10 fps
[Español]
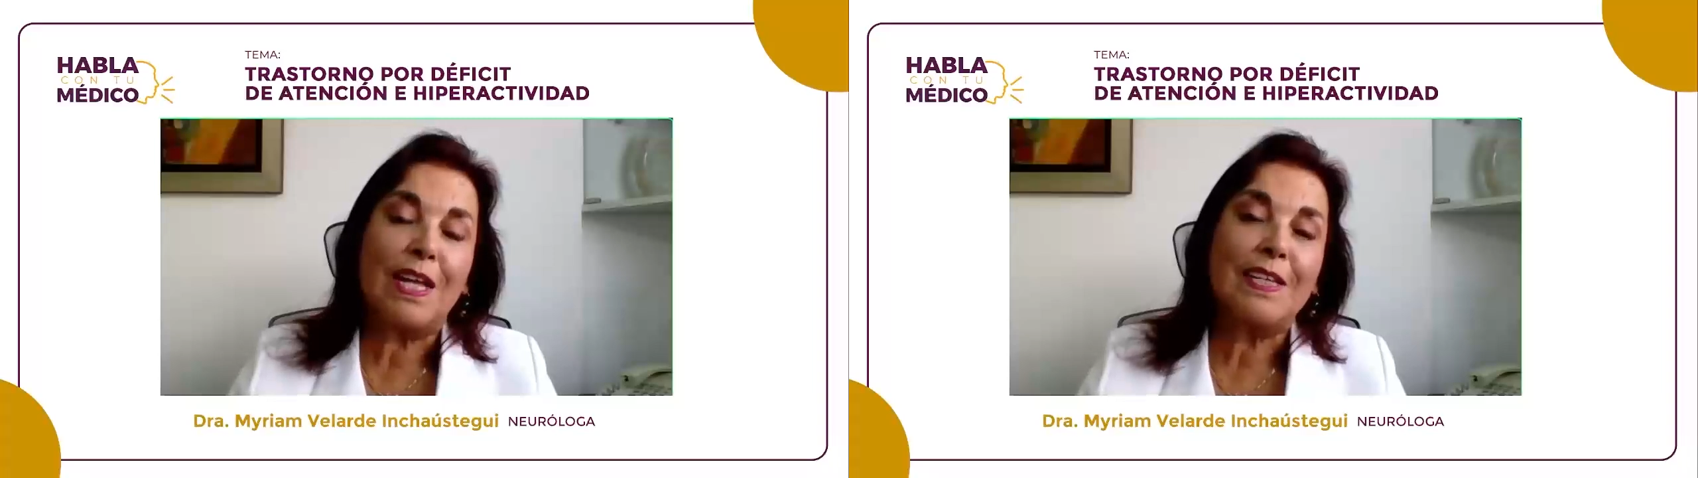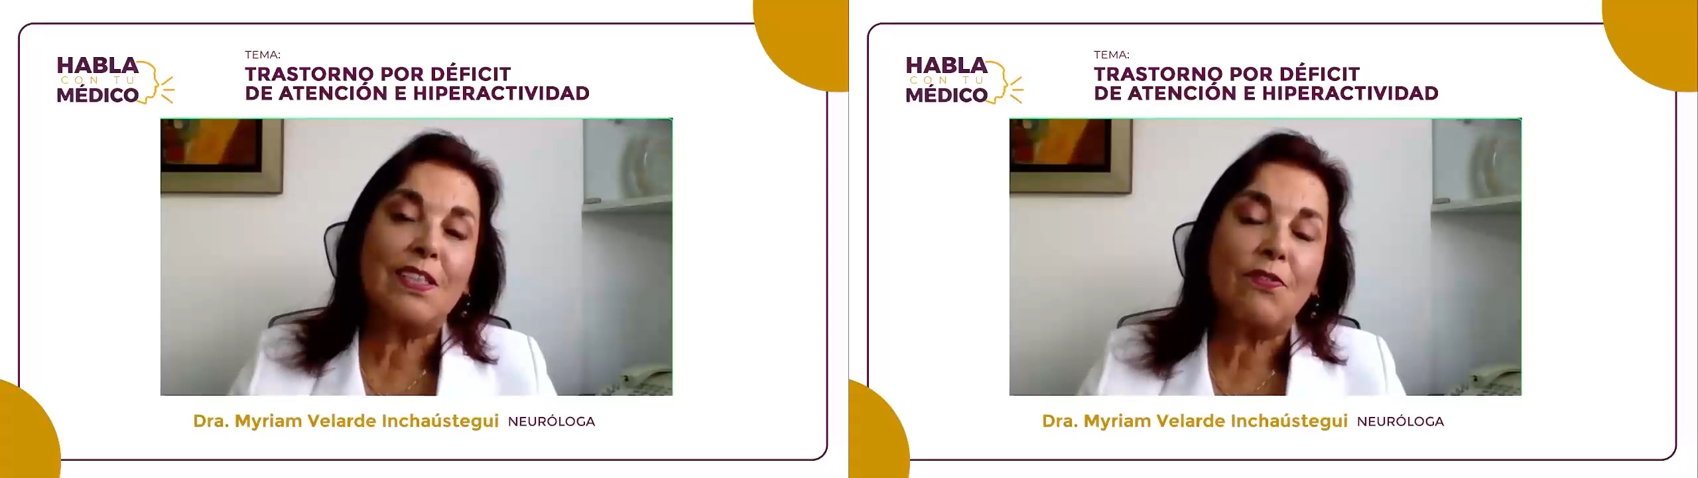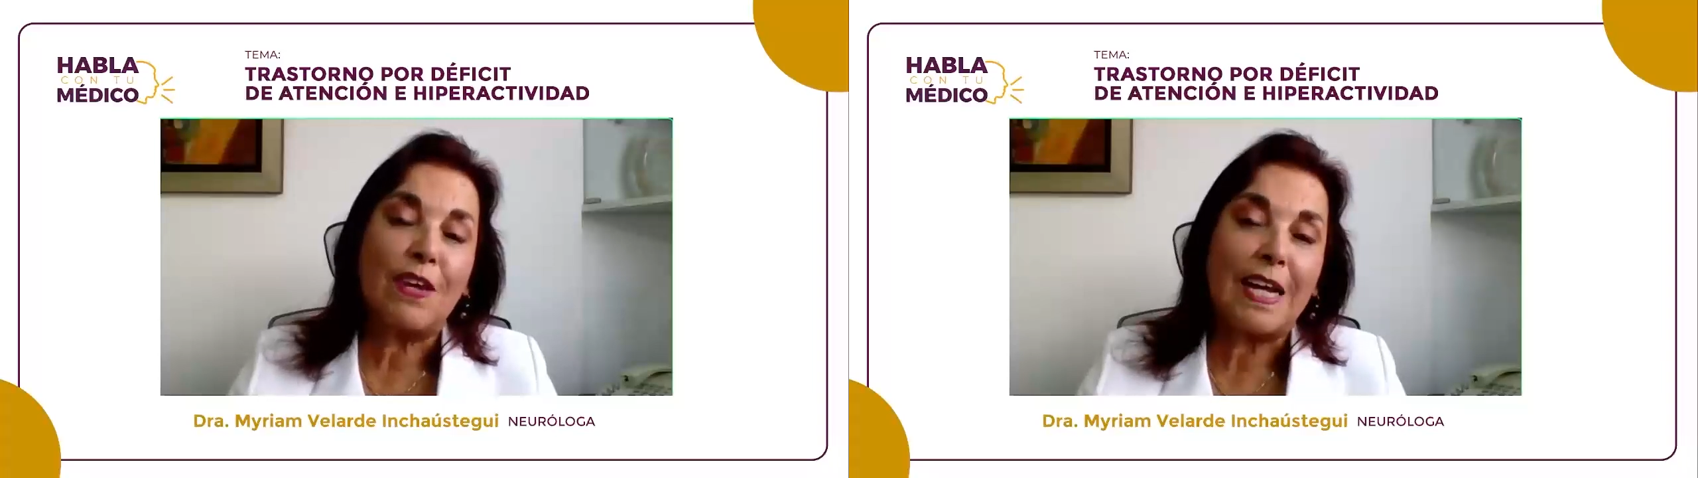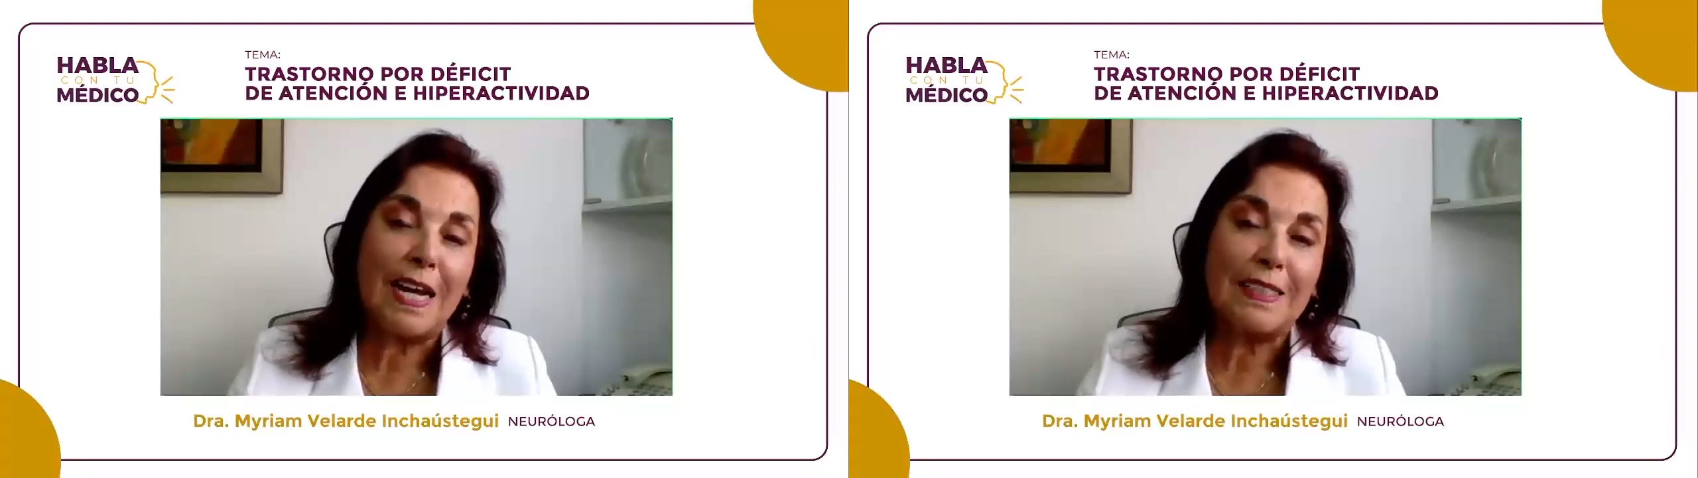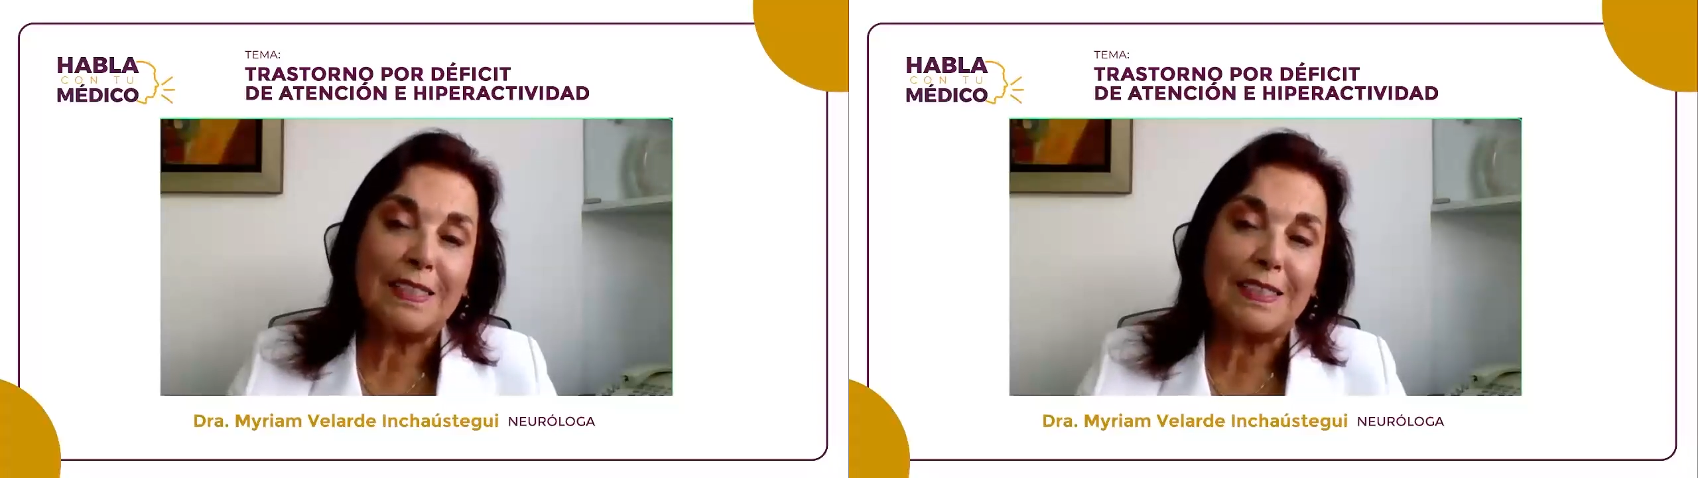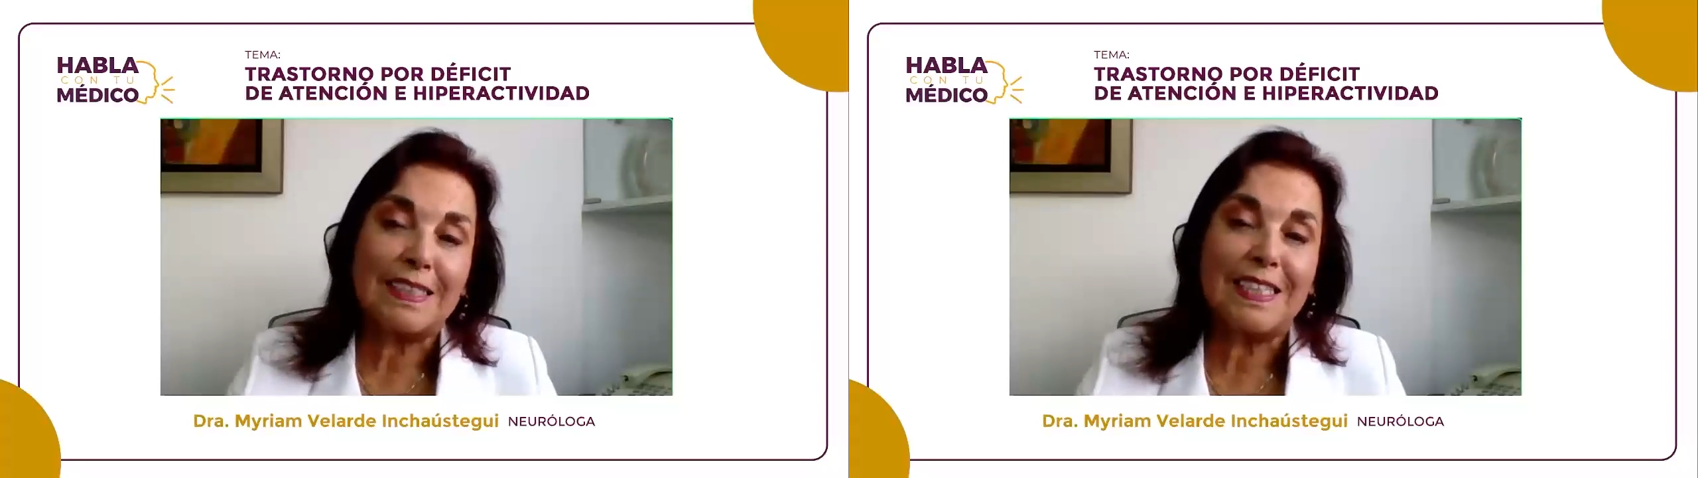que es eficaz